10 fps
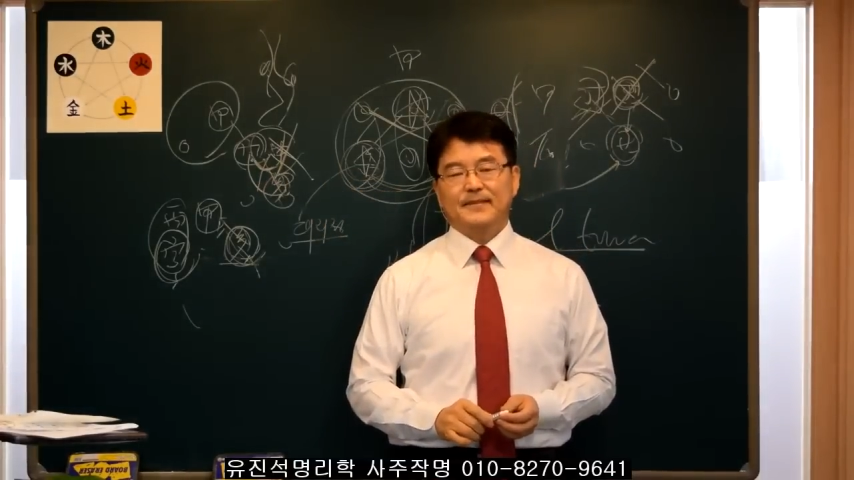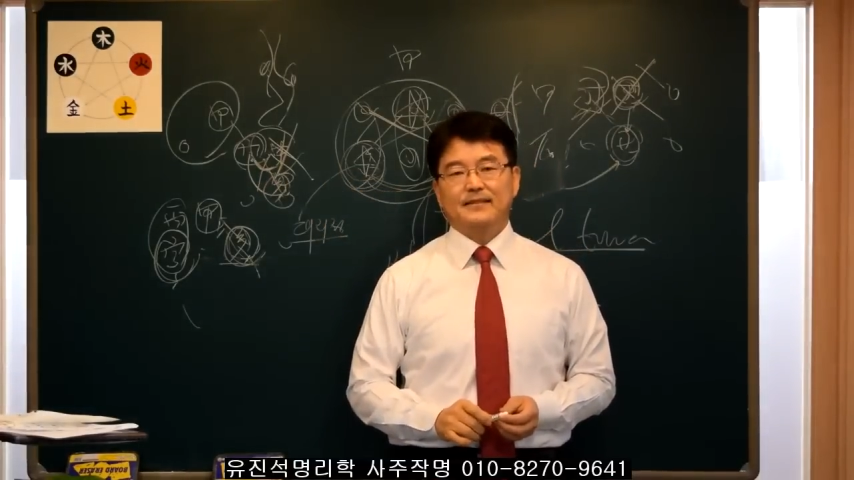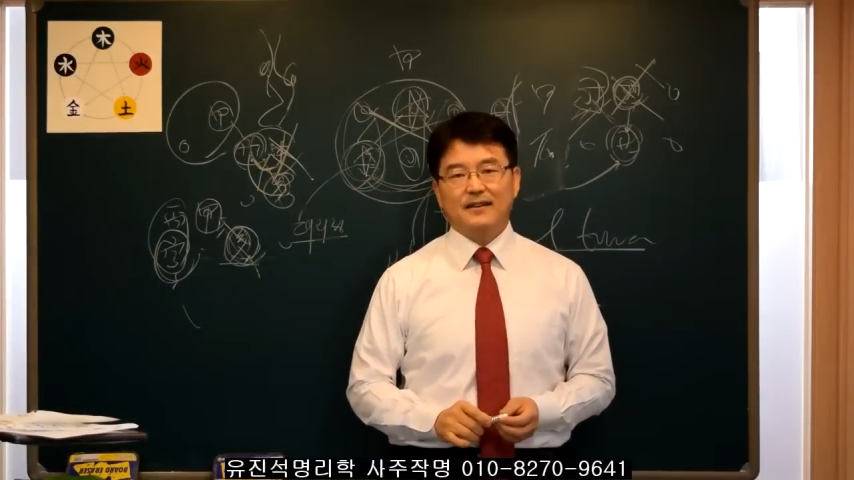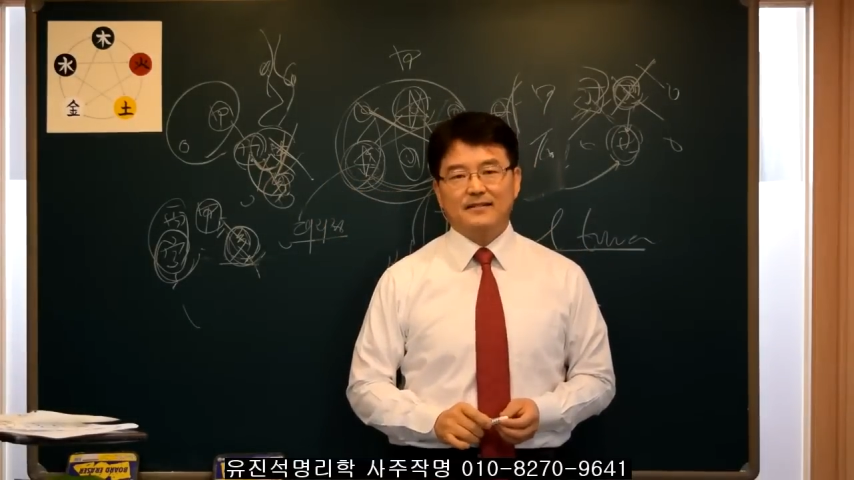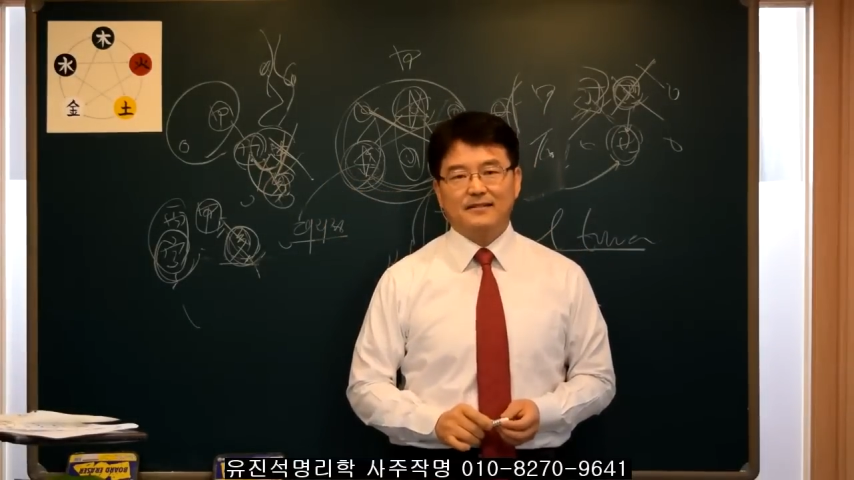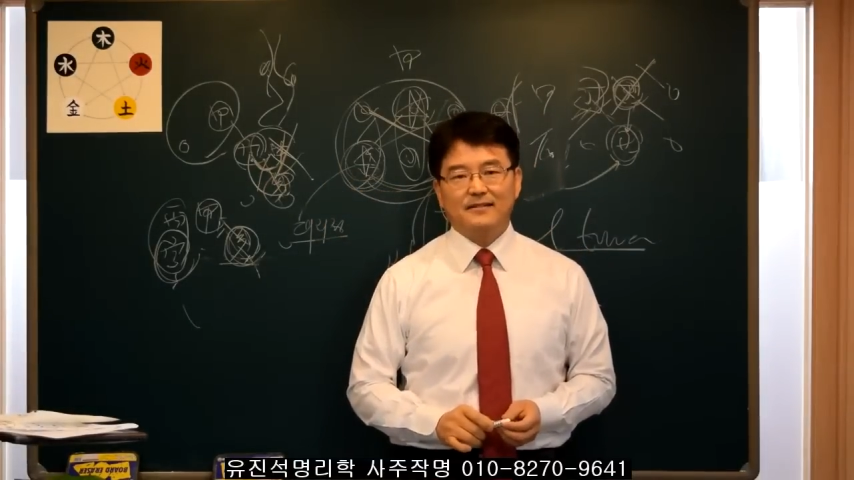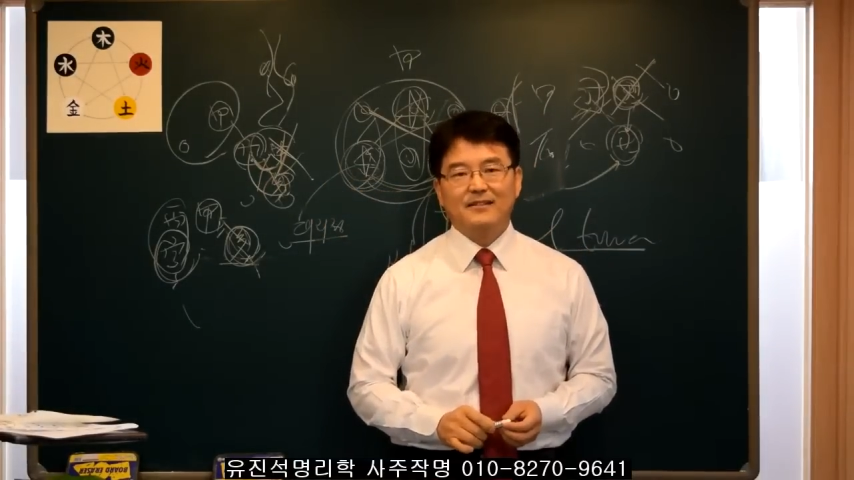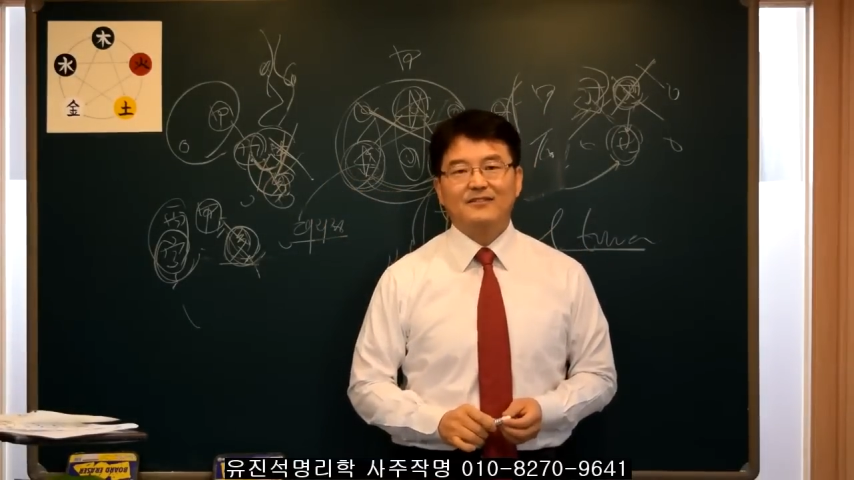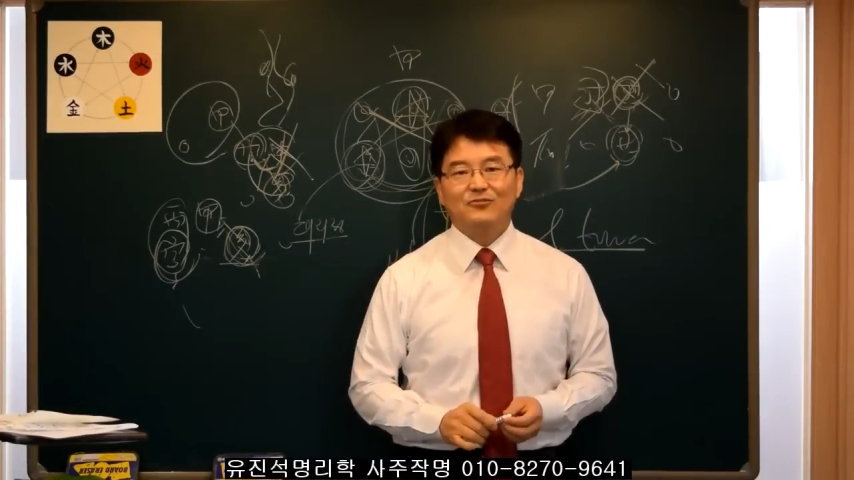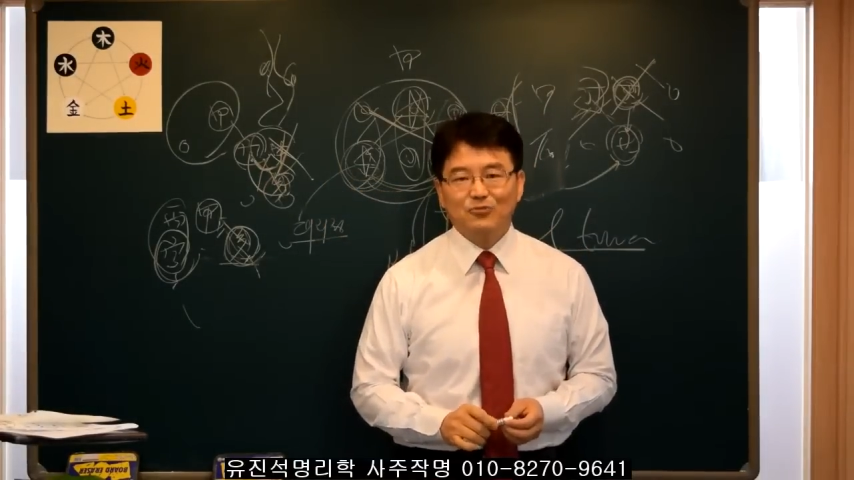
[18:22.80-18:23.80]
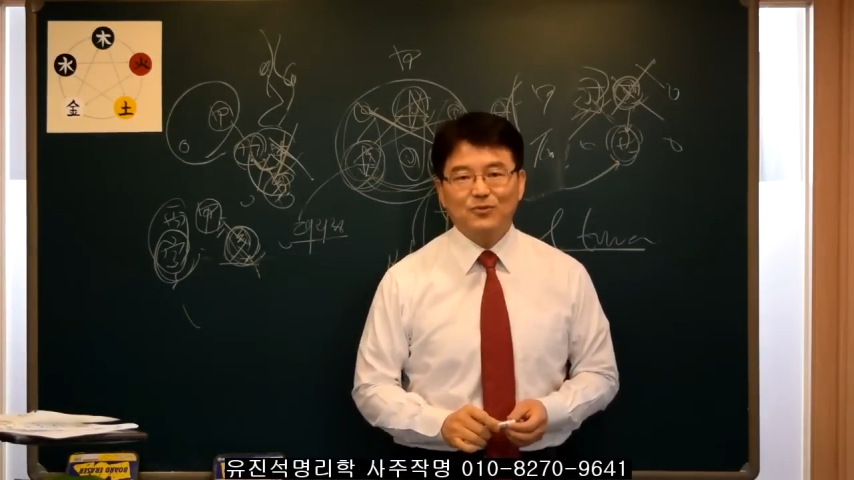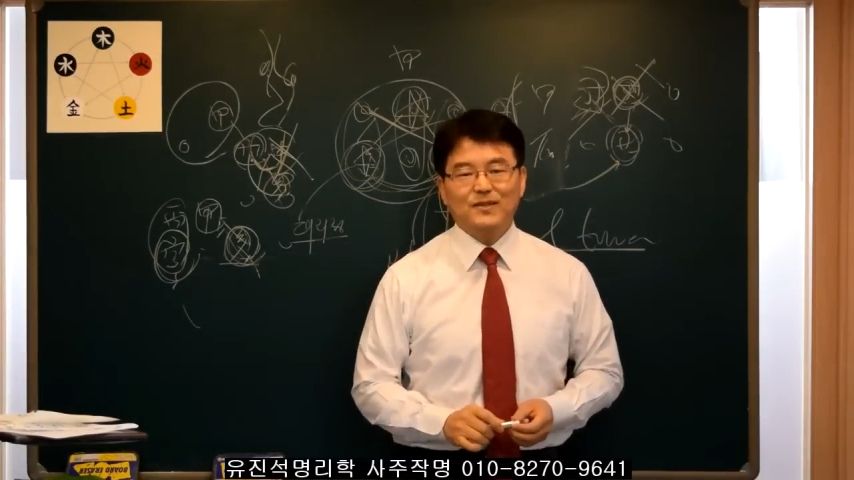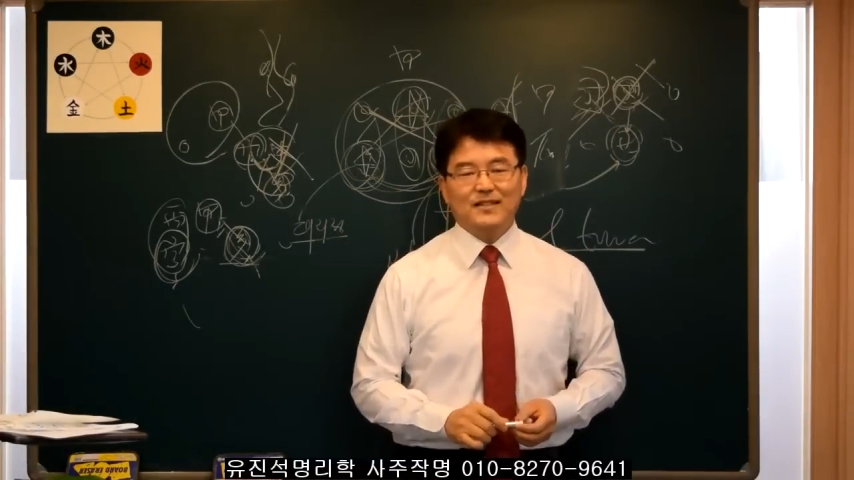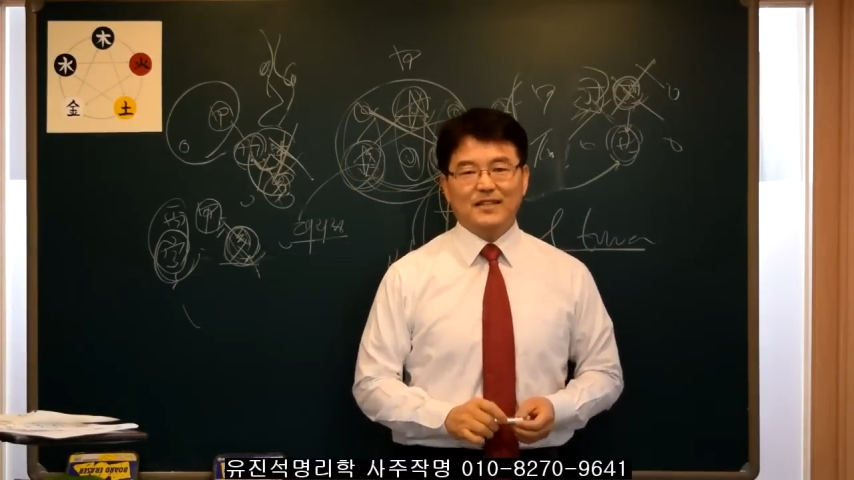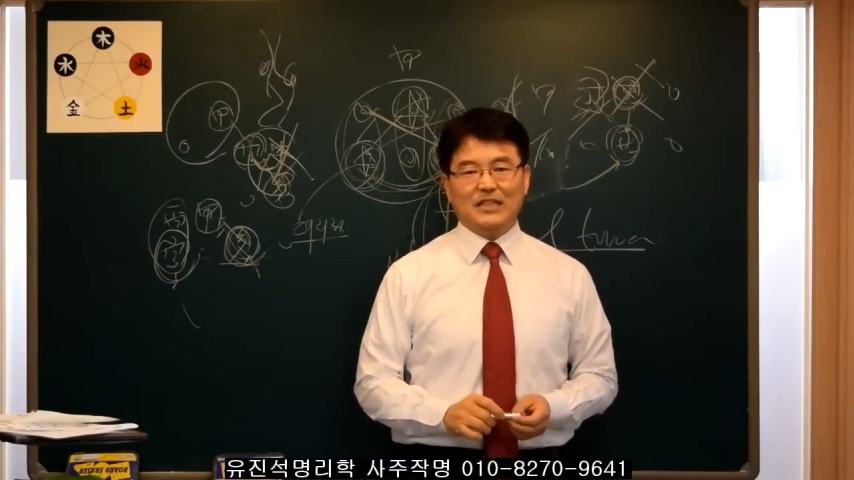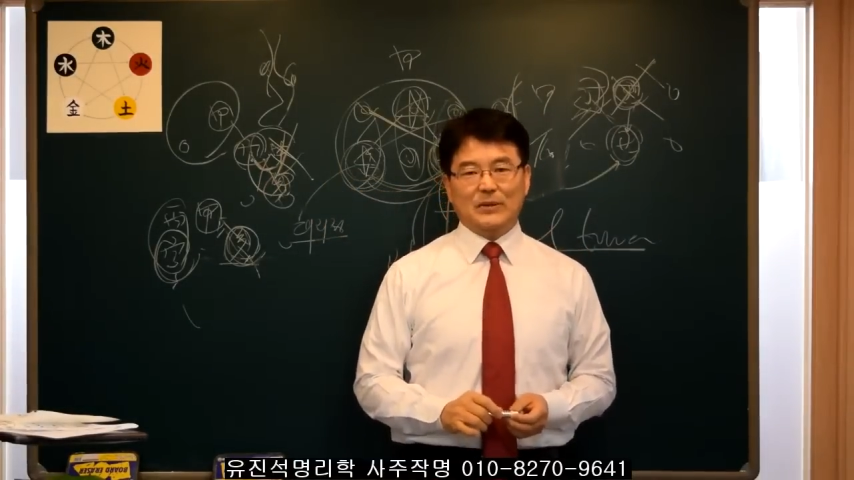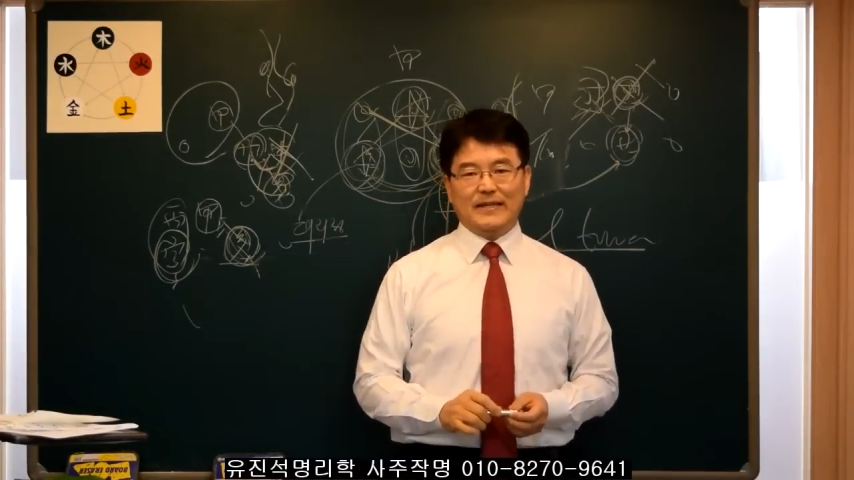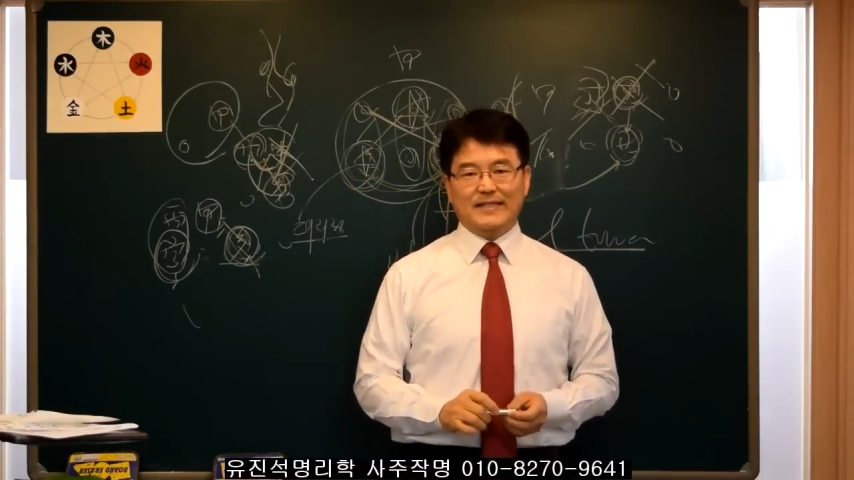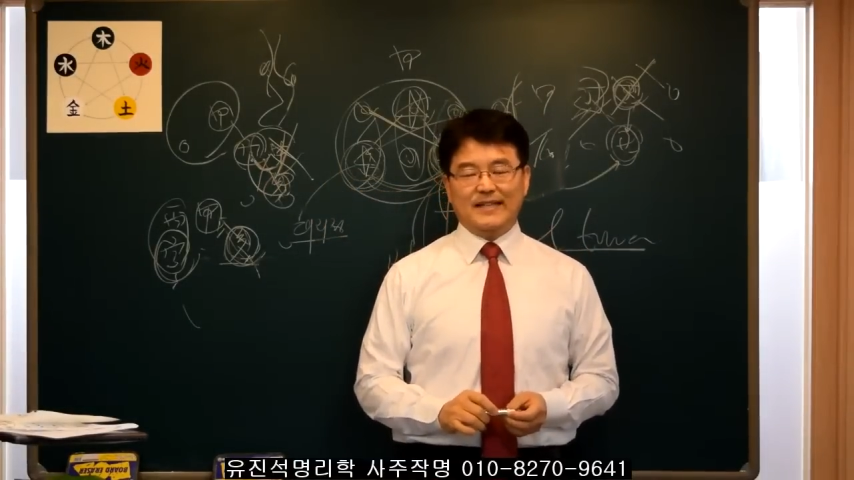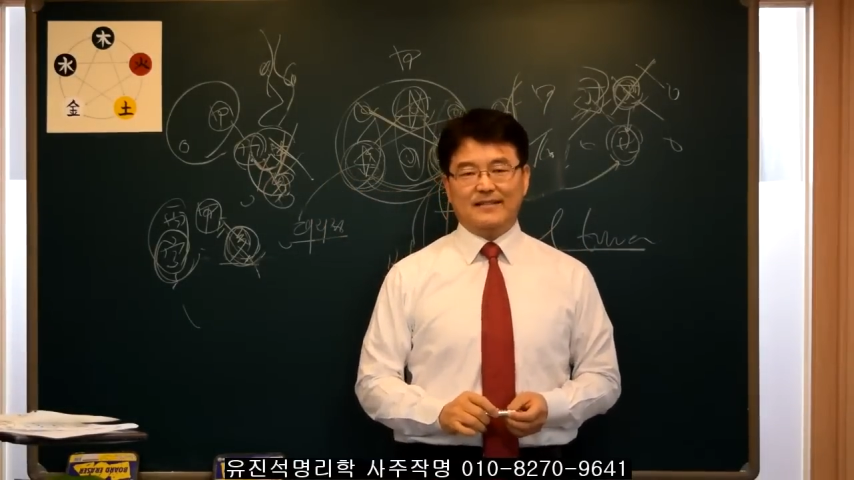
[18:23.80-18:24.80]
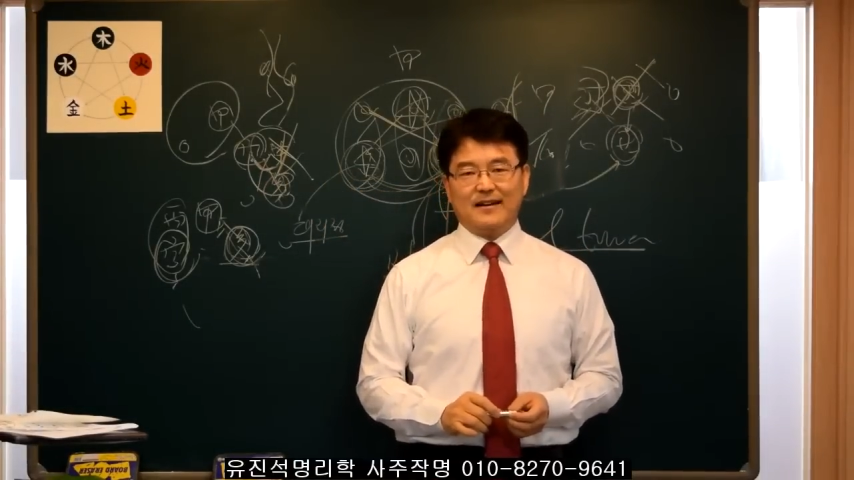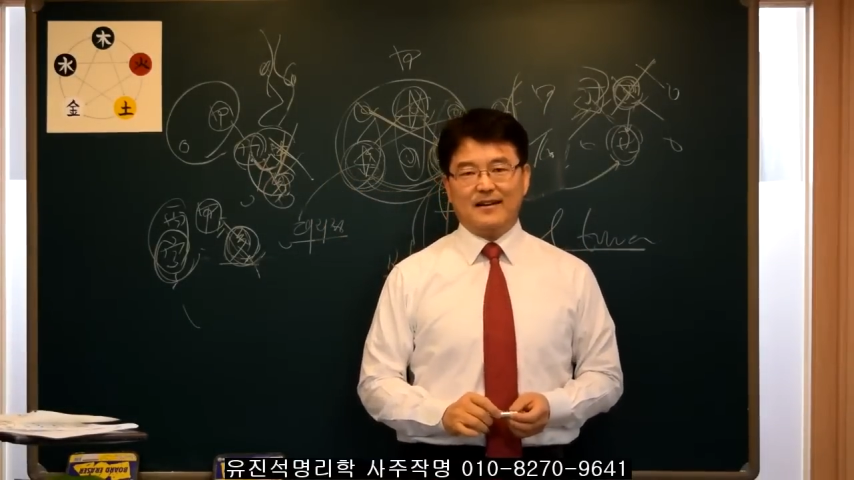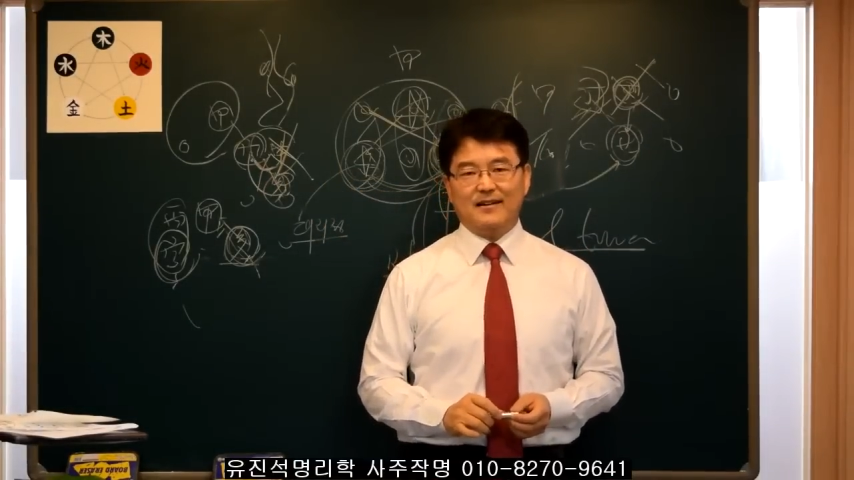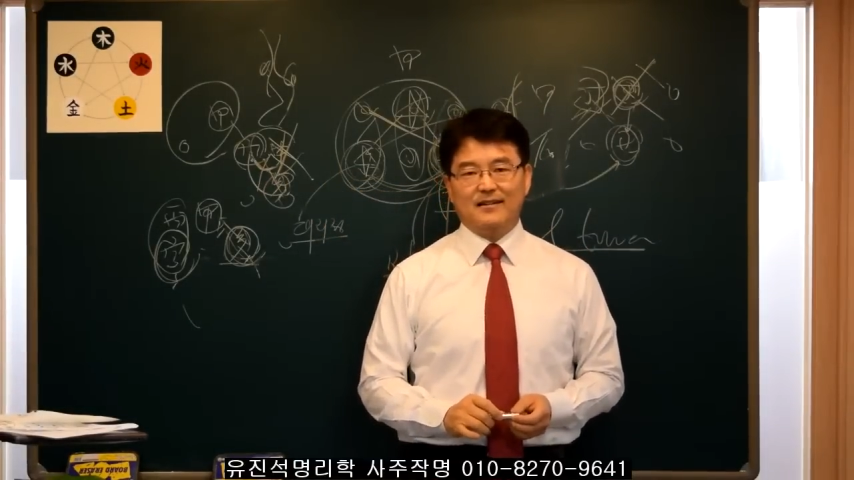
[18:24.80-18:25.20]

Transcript: 그래서 누구든지 기회는 있다.